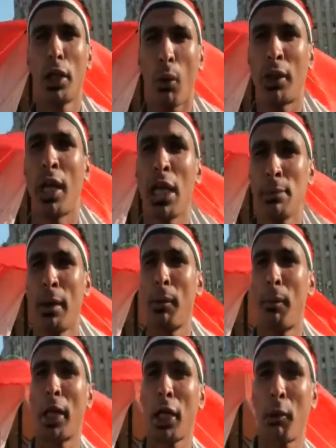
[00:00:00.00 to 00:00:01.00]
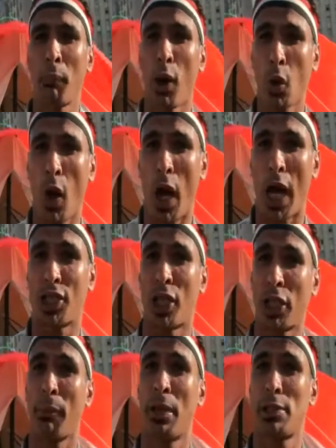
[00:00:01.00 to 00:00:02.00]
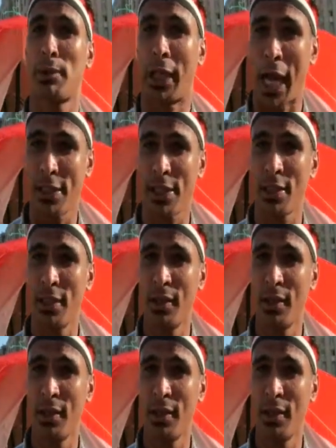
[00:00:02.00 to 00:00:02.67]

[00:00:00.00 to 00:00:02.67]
دوت لازم يبقى رجلك مقطوعه عشان تجيب نسبه عجز